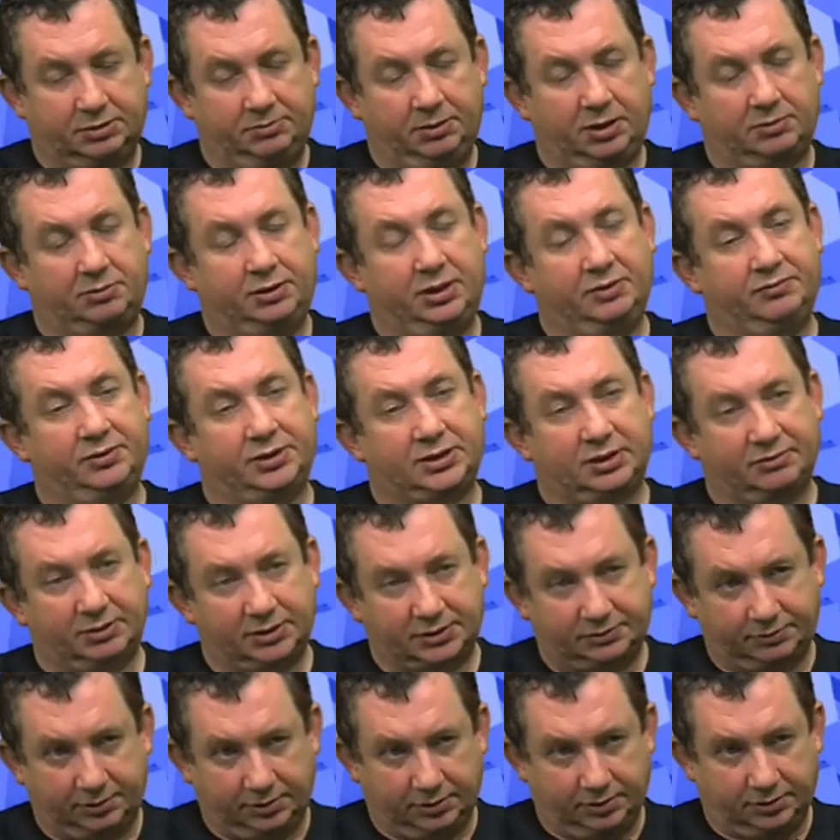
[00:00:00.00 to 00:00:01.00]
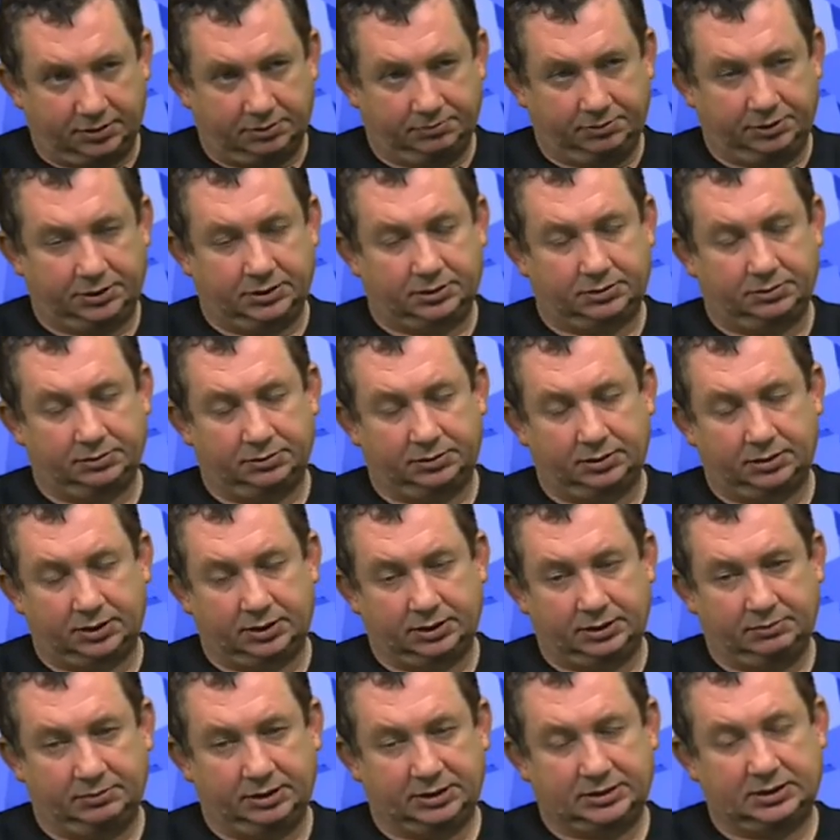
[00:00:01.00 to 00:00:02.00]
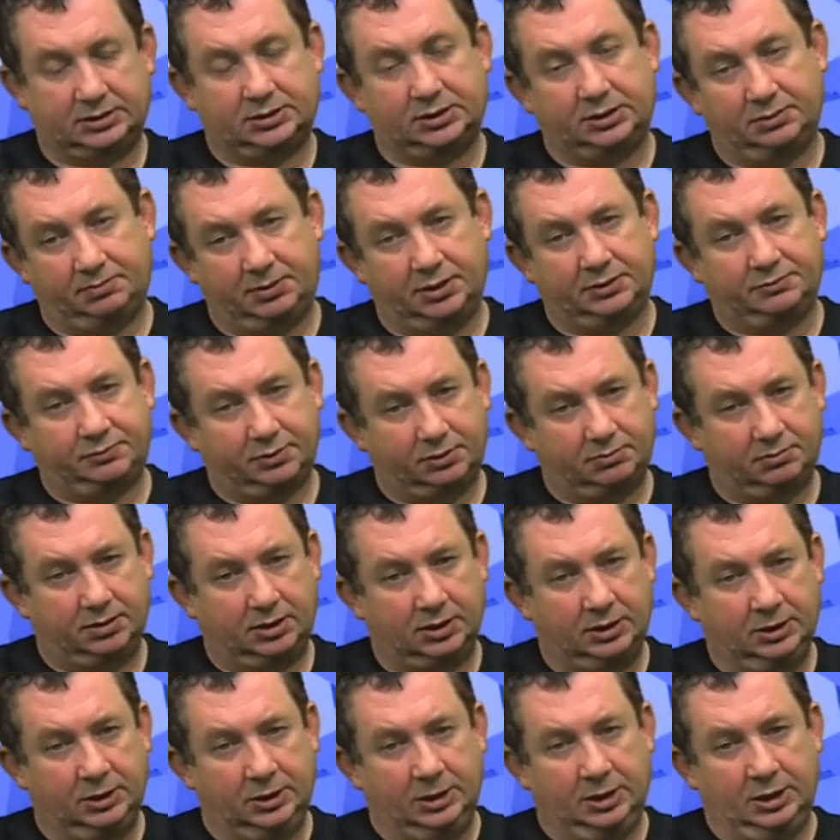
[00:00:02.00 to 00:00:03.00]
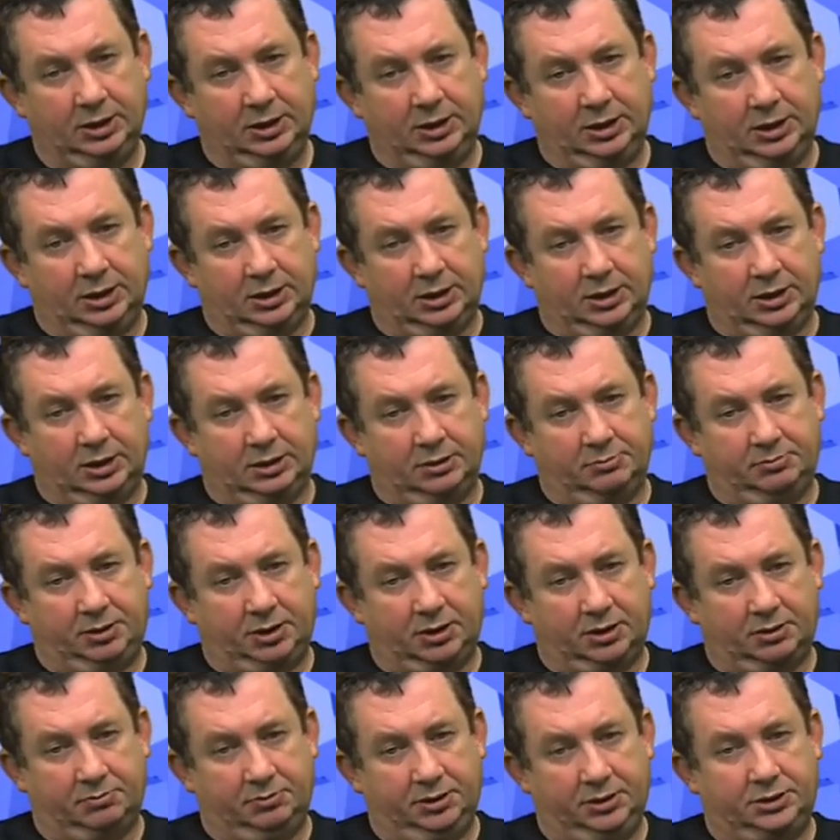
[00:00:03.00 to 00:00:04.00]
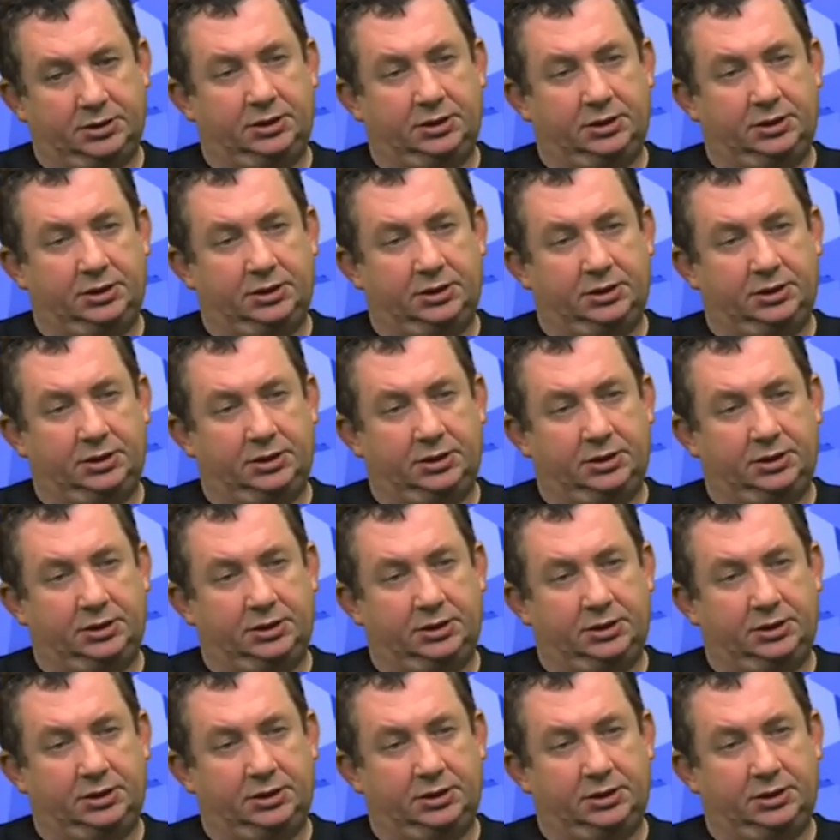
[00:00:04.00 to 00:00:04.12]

miał nie wystawiać swojego komitetu do Rady Miasta, za to Platforma e, miała mieć